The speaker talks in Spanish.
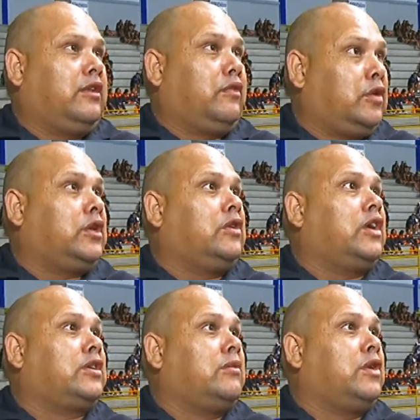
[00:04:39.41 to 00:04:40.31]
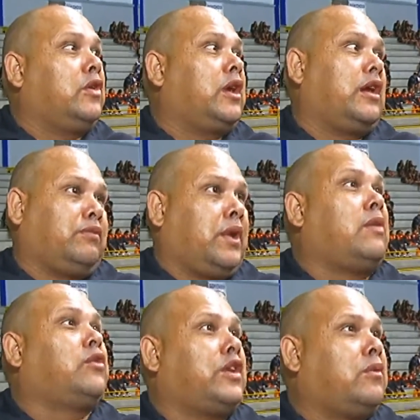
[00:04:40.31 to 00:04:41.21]
disfruten de una transmisión que
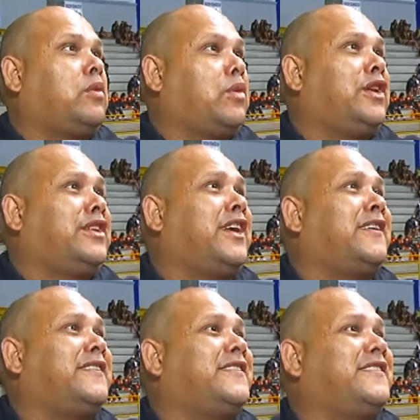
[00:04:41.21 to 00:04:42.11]
esperamos sea muy bonita.